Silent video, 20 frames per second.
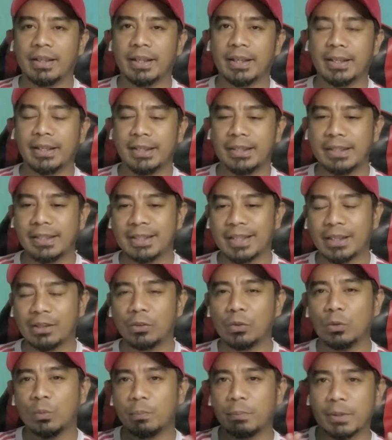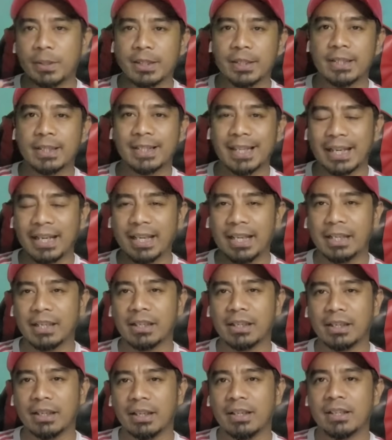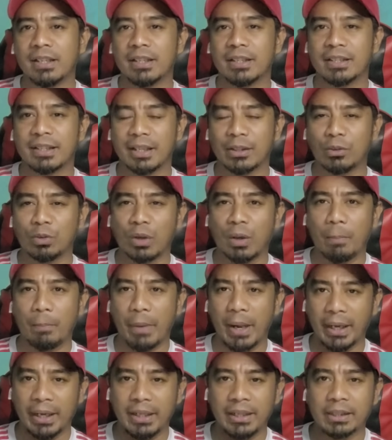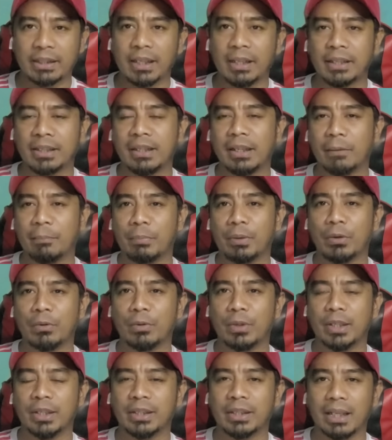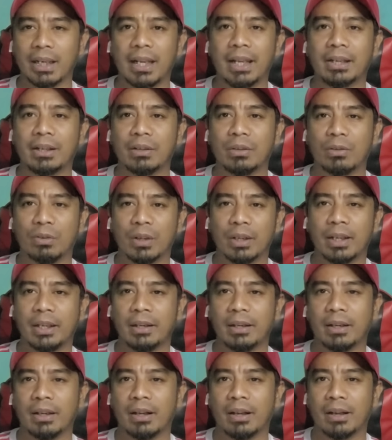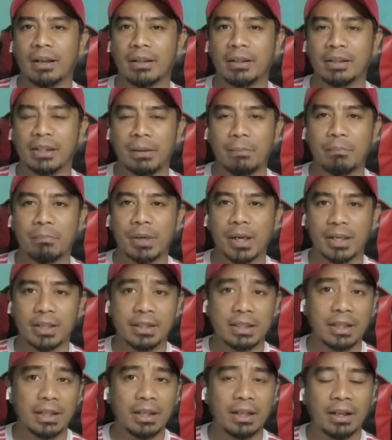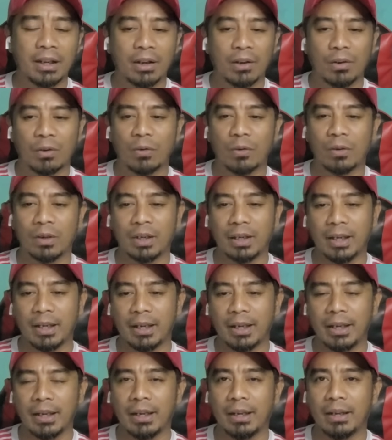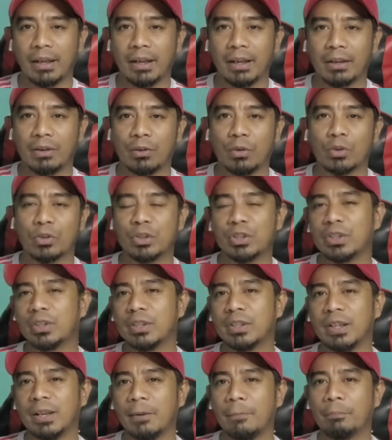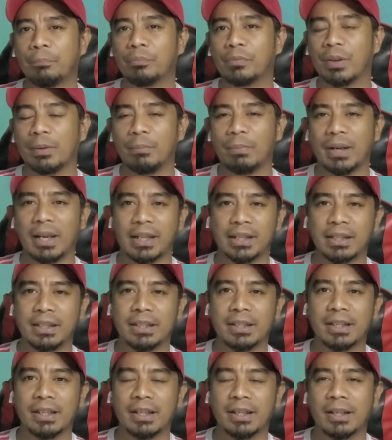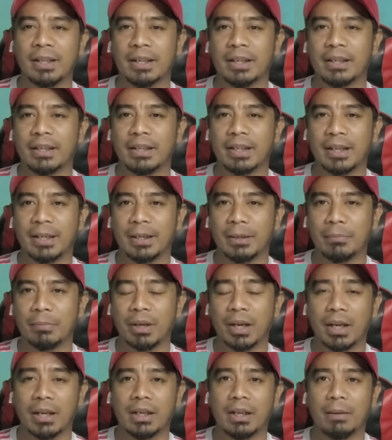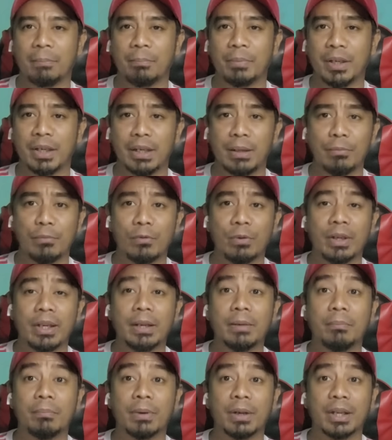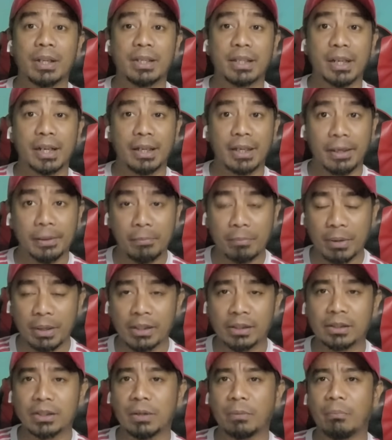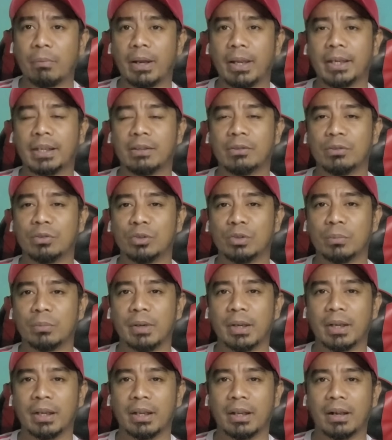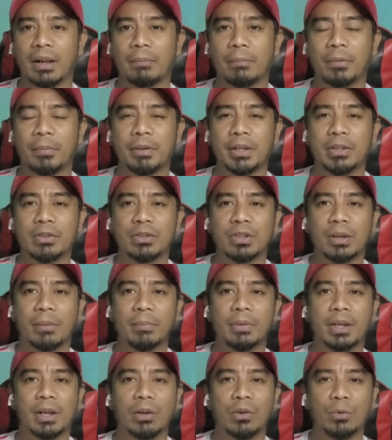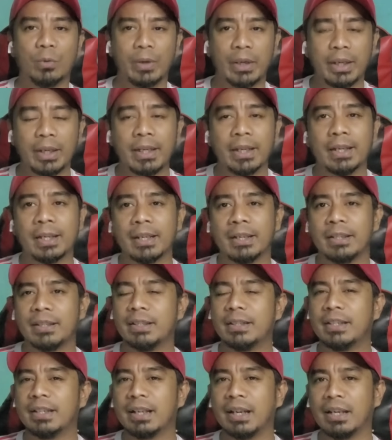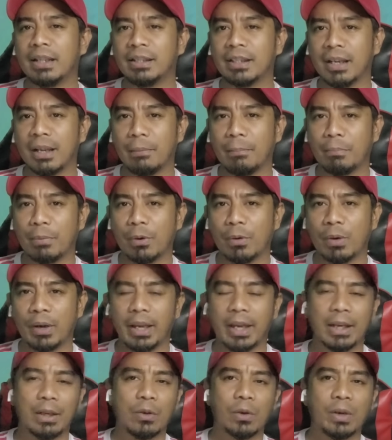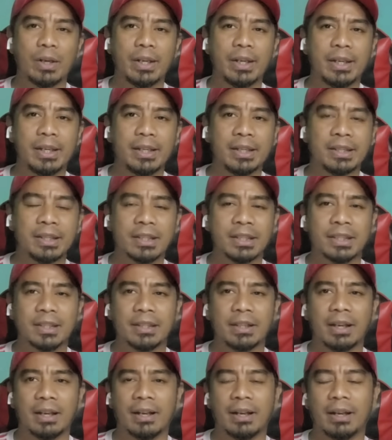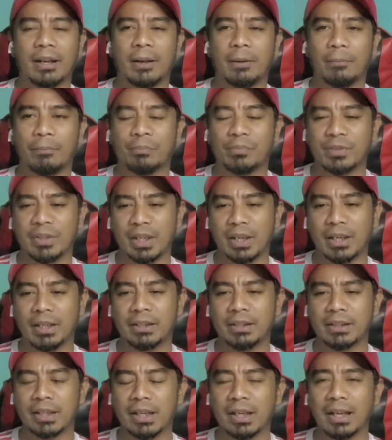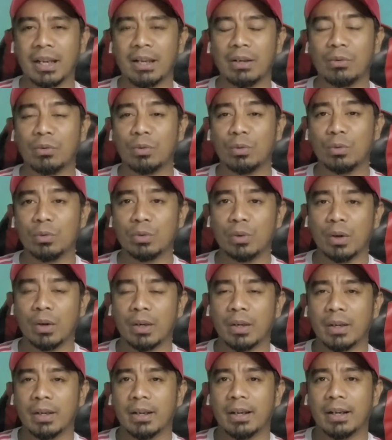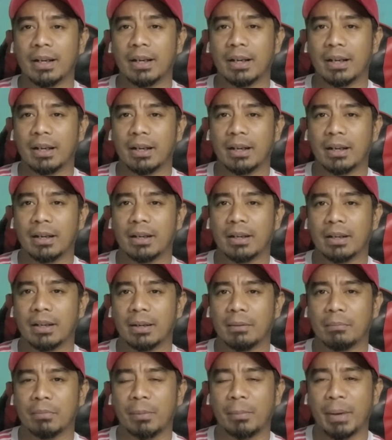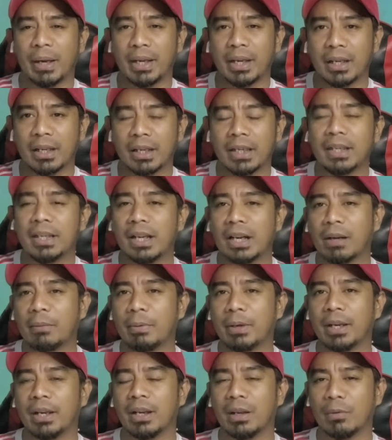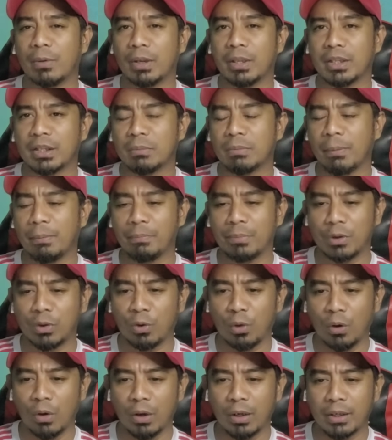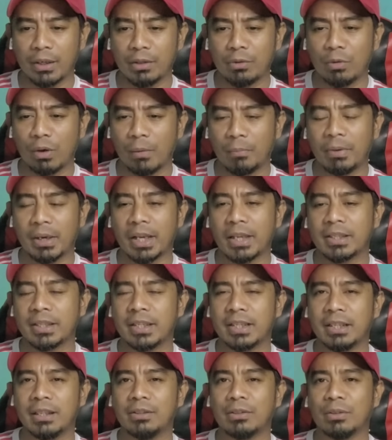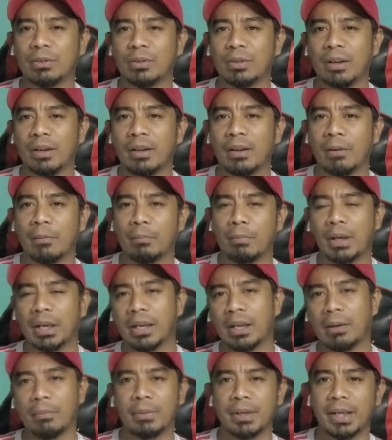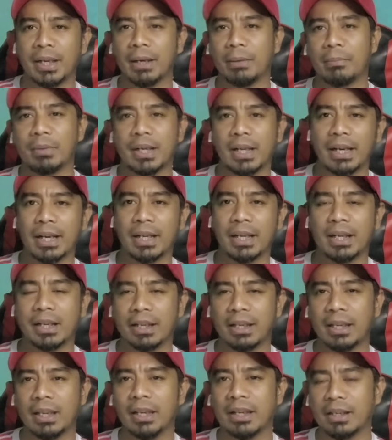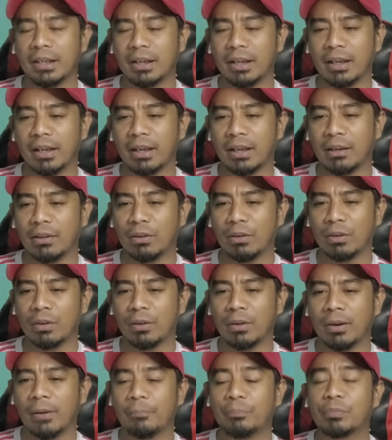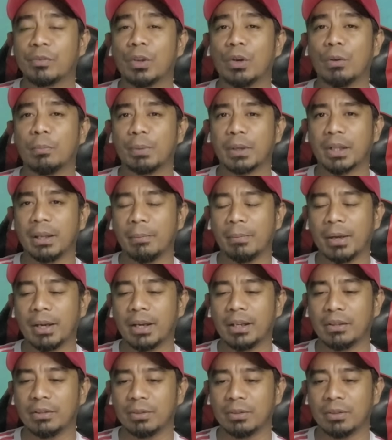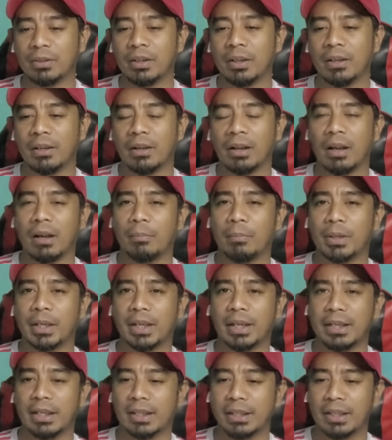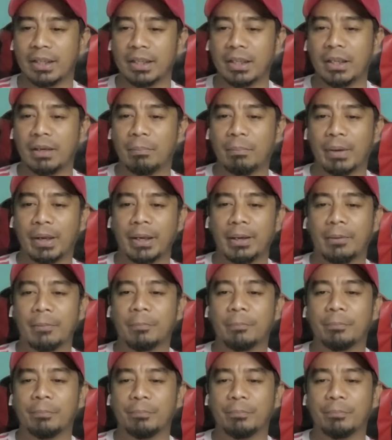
dan ini satu penyesalan, satu kepahitan yang perlu ditelan oleh tim Brazil, oleh coachnya, pelatihnya, dan menganggap ini mungkin pengajaran yang paling terbaik untuk mereka. Apabila sudah mendalui, jangan terlampau egois, jangan terlalu memandang rendah kepada lawan. Sebab gol kedua Brazil tuh mereka menarik-menarik lagi eh gol gol pertama kah itu ah, menarik-narik di depan